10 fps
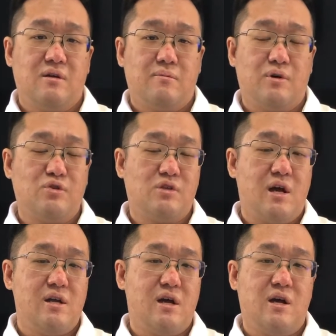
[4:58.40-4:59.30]
menurut
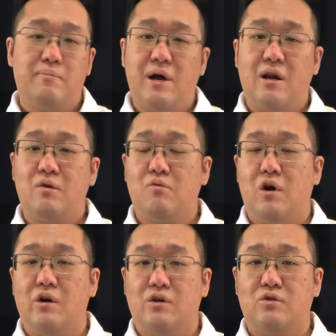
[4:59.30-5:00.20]
saya yang paling
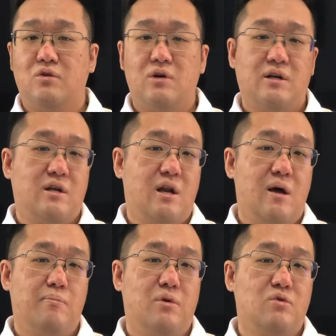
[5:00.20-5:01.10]
wow itu
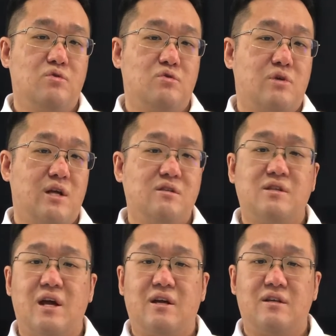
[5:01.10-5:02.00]
adalah peluncuran
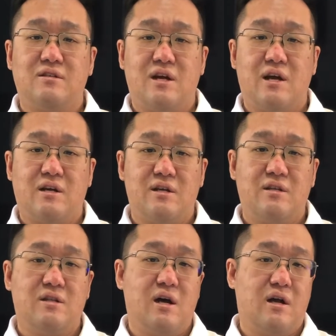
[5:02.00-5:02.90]
seri-seri
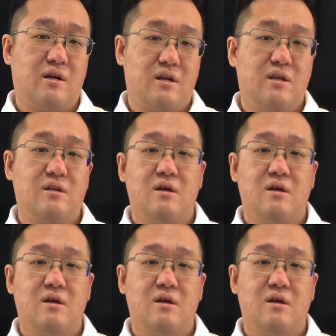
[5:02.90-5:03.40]
dari